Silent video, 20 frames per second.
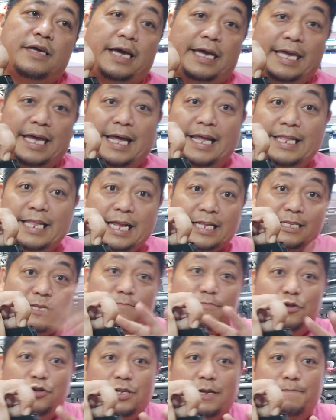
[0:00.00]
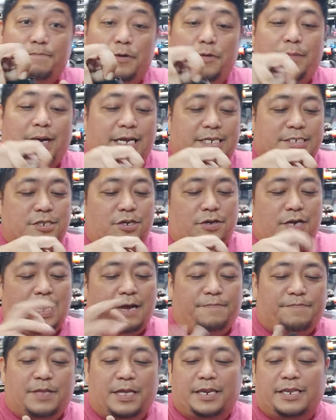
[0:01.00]
Hayaan natin munang pumasok.
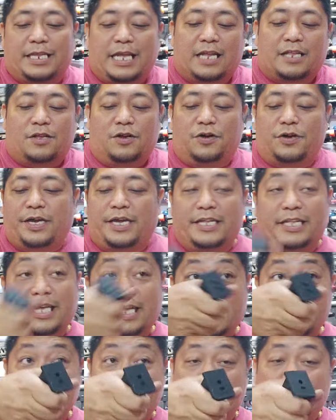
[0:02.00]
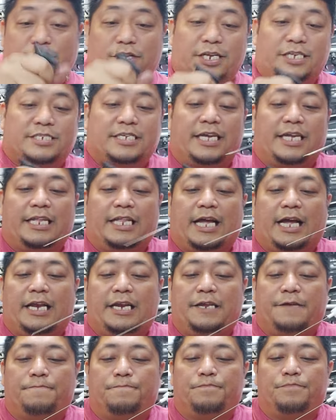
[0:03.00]
After that, okay na yan. Dito na sa
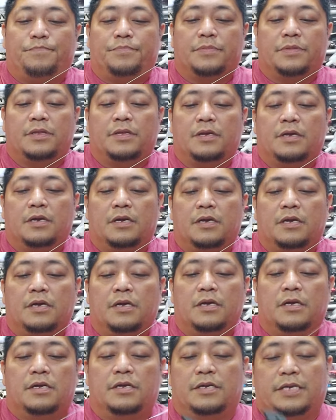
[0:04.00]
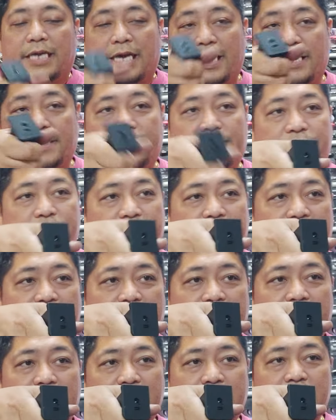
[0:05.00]
ilalim. Yan, okay
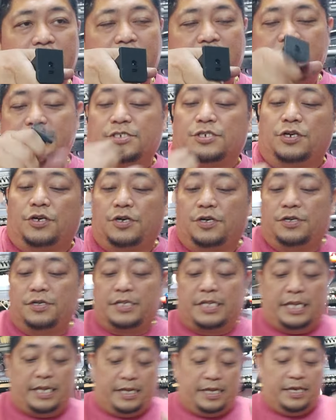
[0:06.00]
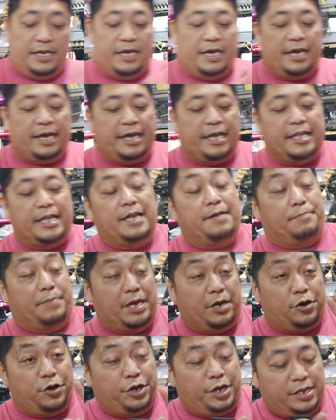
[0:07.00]
ha? So, de, ayan na,
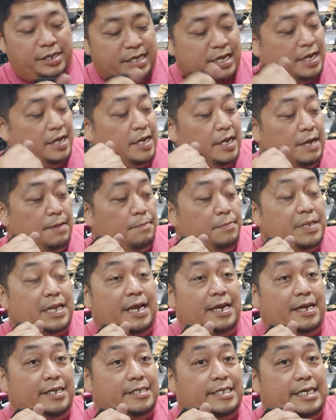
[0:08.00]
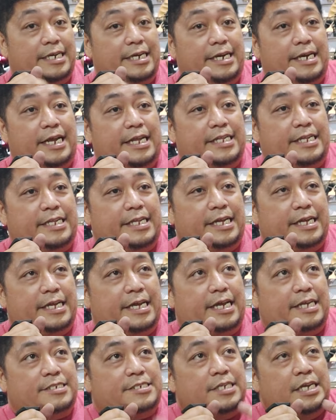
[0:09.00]
may oil na. Lalagyan na natin ng
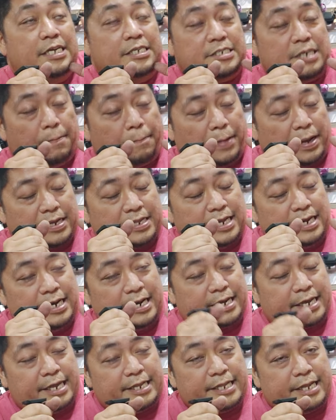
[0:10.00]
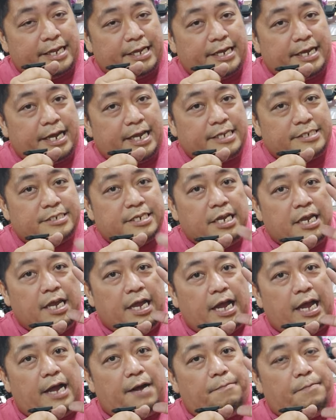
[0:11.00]
gas. Sa paglalagay ng gas,
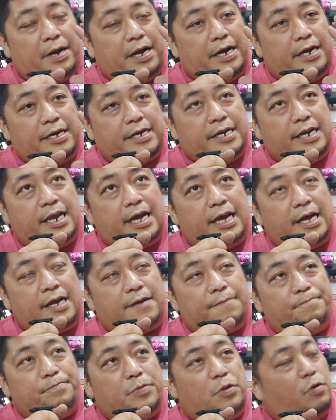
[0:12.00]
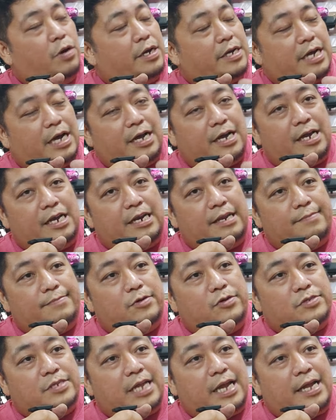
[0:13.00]
ang mga Glock, huwag
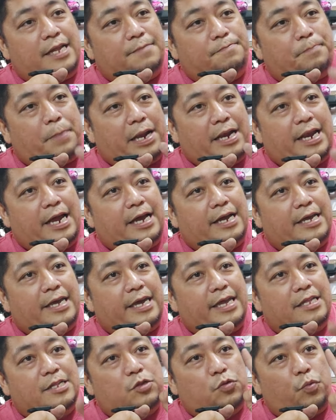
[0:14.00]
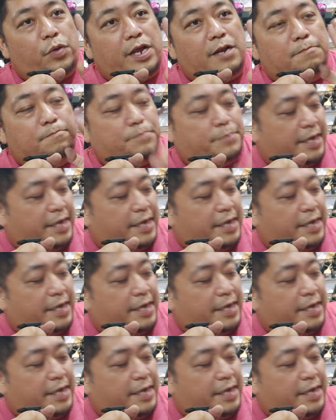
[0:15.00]
kakalimutan, palagi 12